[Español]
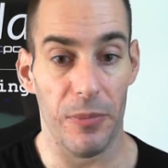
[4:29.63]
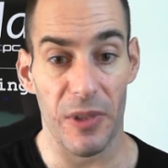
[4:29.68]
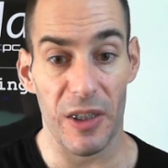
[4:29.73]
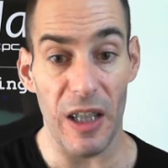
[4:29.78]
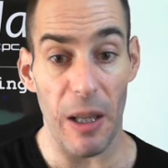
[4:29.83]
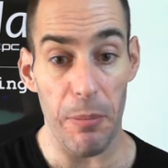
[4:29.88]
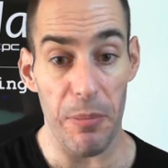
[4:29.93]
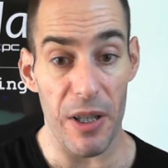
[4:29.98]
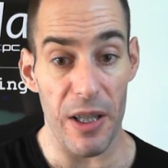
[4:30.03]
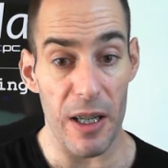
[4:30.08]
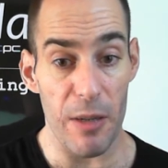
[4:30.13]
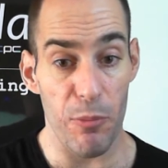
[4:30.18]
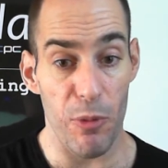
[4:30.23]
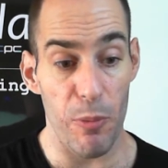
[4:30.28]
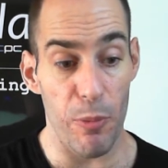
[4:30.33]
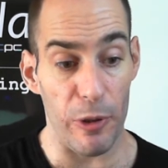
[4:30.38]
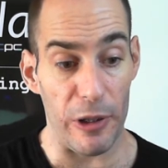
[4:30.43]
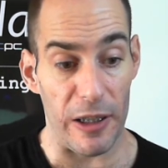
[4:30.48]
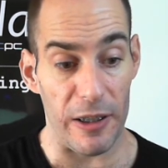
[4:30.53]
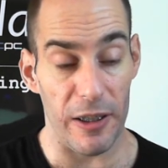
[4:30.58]
También es muy
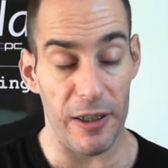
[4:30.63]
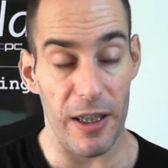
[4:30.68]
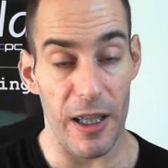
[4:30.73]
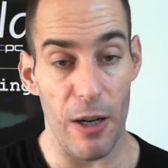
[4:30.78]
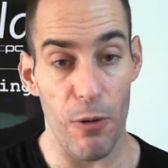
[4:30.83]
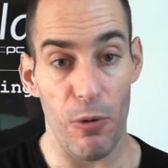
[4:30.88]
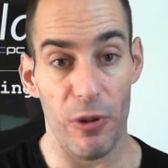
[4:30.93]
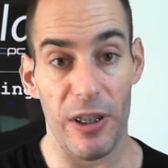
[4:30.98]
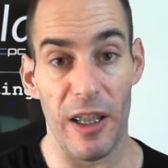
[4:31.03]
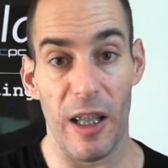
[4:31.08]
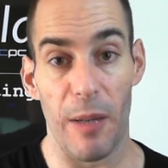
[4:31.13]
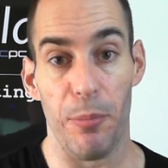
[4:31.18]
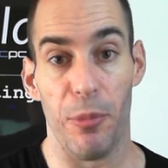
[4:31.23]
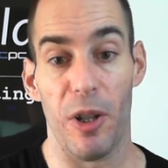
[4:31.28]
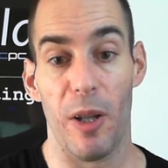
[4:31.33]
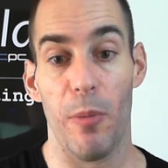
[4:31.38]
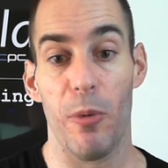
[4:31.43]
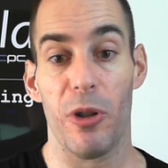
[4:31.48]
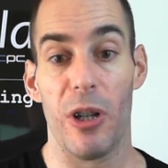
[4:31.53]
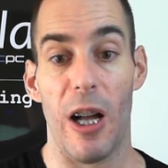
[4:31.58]
importante tener en cuenta que
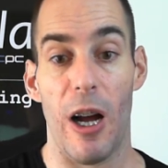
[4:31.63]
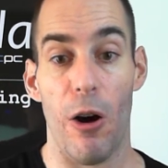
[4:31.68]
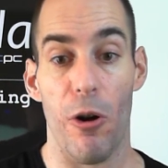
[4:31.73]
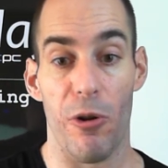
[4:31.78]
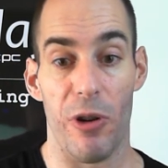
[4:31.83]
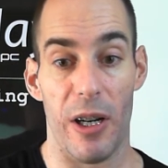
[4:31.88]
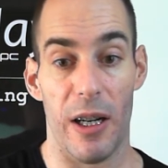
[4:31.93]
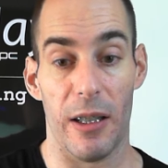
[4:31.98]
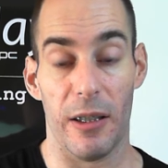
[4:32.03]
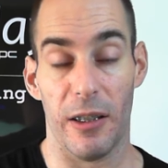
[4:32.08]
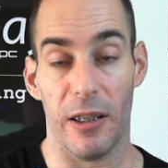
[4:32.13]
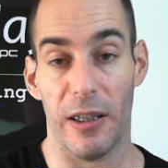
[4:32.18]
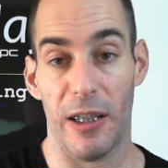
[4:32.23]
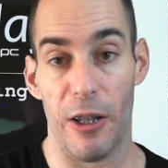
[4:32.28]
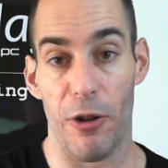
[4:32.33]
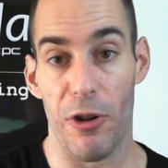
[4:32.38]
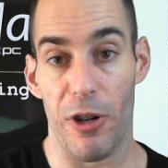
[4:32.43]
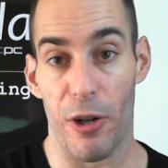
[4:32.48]
podemos ahorrar dinero y